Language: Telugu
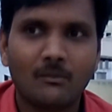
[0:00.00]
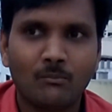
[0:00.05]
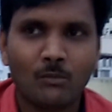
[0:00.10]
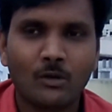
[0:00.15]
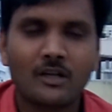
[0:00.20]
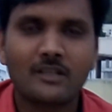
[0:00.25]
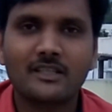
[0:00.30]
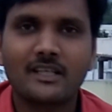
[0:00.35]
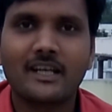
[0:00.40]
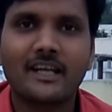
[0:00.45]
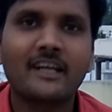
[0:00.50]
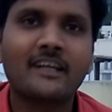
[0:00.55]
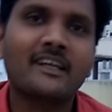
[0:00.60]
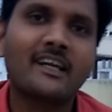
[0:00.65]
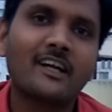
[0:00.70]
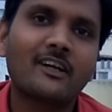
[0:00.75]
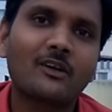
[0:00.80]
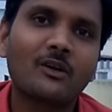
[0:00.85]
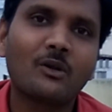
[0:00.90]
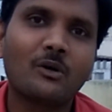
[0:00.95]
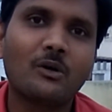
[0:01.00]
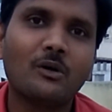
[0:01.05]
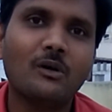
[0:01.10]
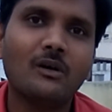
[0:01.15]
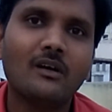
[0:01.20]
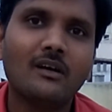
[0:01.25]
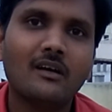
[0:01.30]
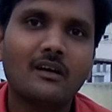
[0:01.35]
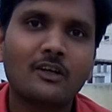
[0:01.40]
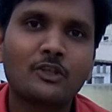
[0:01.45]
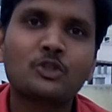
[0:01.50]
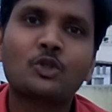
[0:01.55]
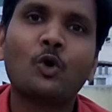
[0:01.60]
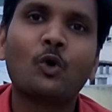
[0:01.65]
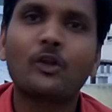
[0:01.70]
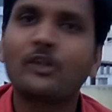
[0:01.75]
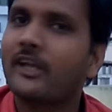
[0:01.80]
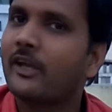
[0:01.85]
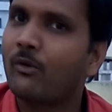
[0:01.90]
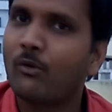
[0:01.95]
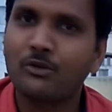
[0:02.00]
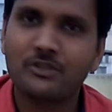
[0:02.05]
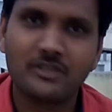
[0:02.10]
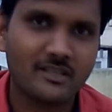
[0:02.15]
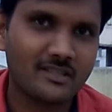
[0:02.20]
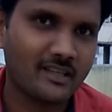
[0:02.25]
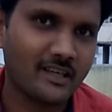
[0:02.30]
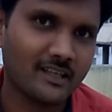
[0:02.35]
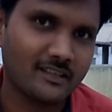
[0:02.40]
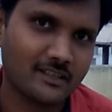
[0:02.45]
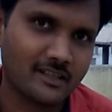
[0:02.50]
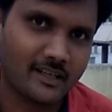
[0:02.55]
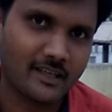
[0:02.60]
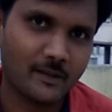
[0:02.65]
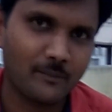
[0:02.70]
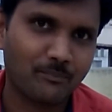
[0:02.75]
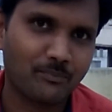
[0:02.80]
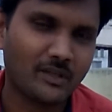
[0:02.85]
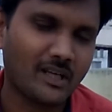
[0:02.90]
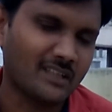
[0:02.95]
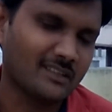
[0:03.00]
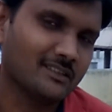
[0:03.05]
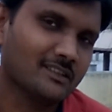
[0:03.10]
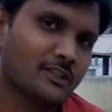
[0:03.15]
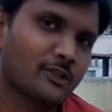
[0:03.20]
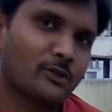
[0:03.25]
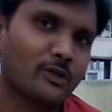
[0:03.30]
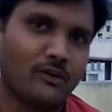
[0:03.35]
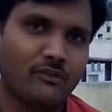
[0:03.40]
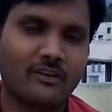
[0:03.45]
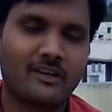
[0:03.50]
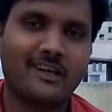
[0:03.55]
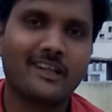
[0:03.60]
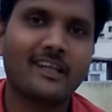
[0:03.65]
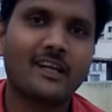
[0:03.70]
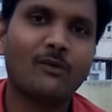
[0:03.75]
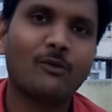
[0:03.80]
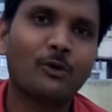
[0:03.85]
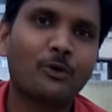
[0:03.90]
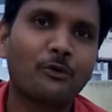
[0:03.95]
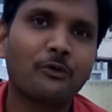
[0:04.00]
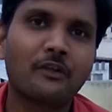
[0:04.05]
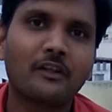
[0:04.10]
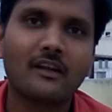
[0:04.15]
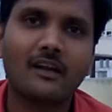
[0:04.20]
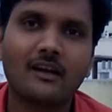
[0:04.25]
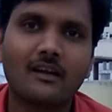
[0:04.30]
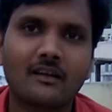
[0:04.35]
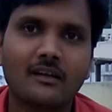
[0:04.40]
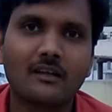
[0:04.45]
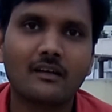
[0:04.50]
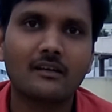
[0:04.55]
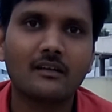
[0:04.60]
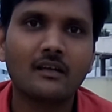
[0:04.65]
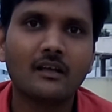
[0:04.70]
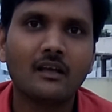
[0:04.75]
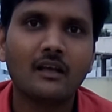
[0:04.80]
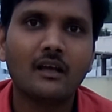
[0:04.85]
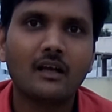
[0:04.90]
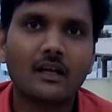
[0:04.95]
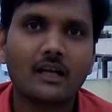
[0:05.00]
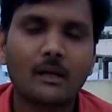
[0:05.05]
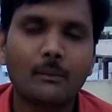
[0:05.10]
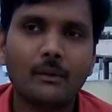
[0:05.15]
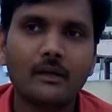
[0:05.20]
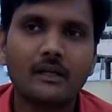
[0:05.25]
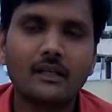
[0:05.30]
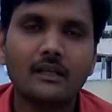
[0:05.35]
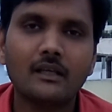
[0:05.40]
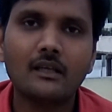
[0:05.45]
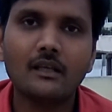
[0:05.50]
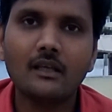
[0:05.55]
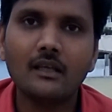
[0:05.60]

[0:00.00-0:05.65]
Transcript: మొన్న జరిగిన టెట్లో స్కోర్ ఎక్కువ వచ్చేసాయి అందరికీ అందరూ ఎవరిని అడిగినా వన్ ట్వంటీలో అంటున్నారు కాబట్టి